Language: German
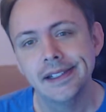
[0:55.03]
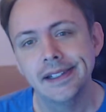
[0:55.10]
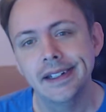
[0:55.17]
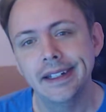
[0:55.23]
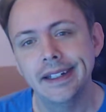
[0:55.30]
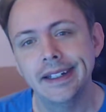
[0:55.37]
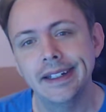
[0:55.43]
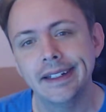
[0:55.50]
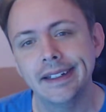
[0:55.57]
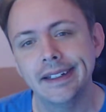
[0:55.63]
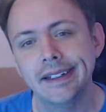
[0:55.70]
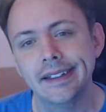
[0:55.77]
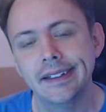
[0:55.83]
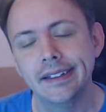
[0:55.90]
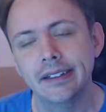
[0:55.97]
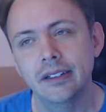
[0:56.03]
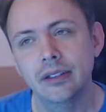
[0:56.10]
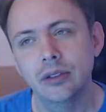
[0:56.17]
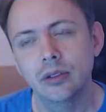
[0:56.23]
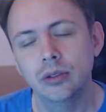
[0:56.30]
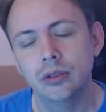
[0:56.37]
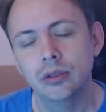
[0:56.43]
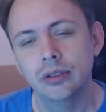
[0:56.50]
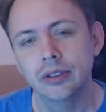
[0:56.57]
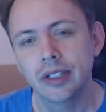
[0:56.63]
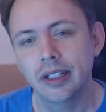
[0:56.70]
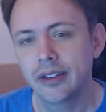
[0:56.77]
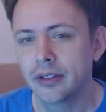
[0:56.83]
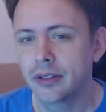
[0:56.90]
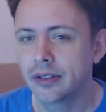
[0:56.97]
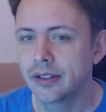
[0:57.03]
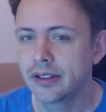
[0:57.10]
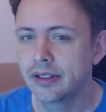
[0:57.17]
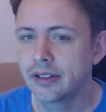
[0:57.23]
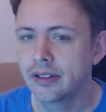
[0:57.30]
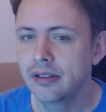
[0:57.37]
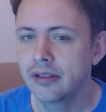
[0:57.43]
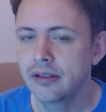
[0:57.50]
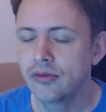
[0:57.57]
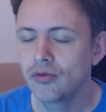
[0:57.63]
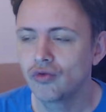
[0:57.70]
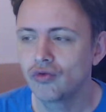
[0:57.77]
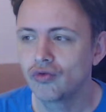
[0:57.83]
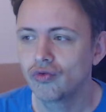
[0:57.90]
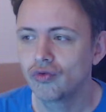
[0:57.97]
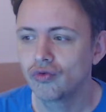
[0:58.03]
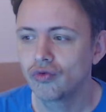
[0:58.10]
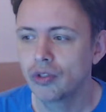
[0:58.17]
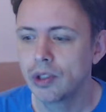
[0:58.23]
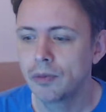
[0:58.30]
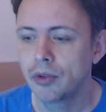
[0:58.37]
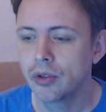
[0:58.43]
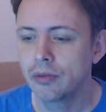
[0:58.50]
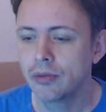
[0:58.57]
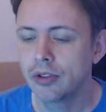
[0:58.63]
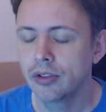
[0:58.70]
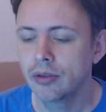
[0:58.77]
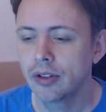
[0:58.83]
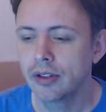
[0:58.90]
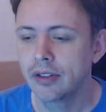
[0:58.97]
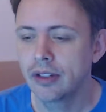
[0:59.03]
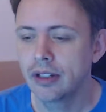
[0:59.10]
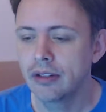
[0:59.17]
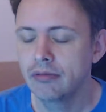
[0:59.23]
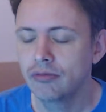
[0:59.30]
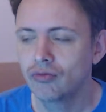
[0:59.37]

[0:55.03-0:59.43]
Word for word: Äh, und ansonsten gibt es irgendwas zu erzählen?